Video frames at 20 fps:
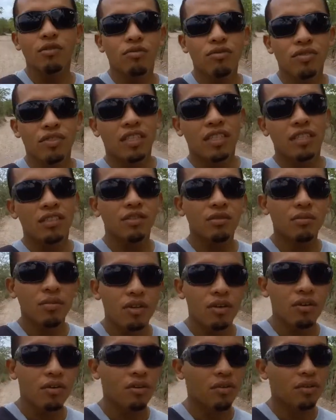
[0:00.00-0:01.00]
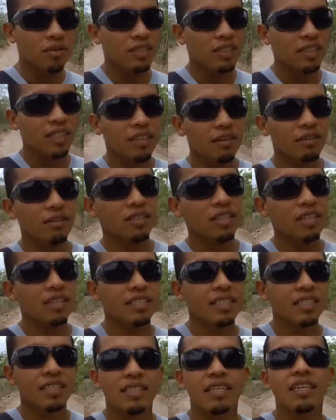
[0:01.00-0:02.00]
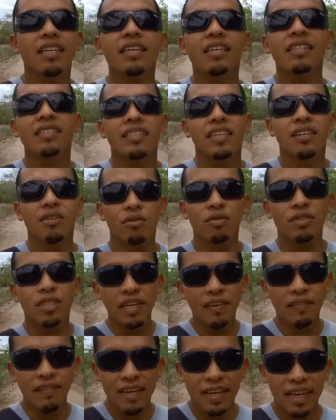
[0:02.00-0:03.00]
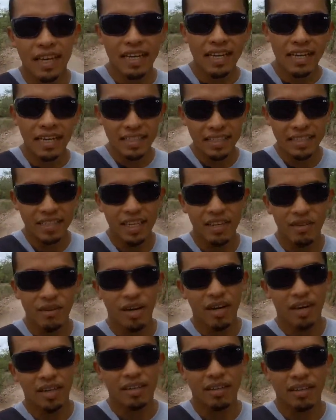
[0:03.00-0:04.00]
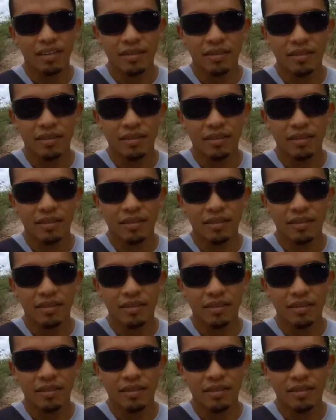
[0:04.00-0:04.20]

un sinnúmero de hortalizas que se cultivan en este lugar.